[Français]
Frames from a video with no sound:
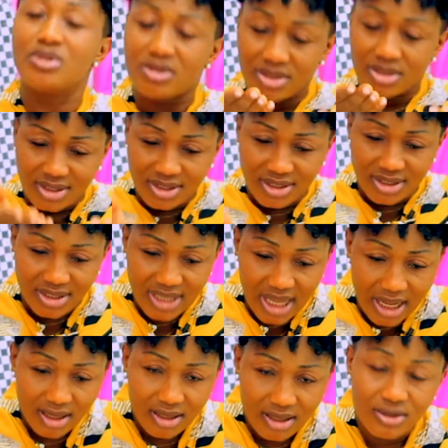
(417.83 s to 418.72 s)

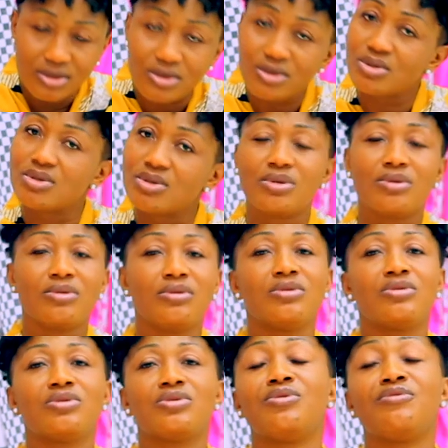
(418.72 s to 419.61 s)
ça,
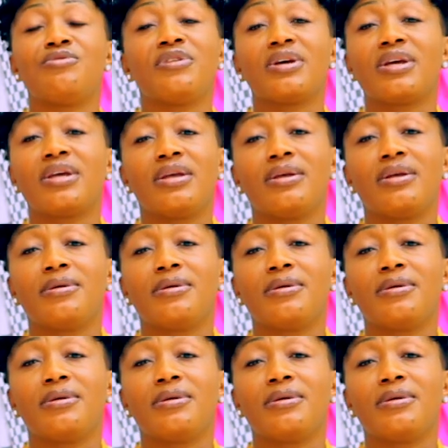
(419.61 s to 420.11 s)
je le ferai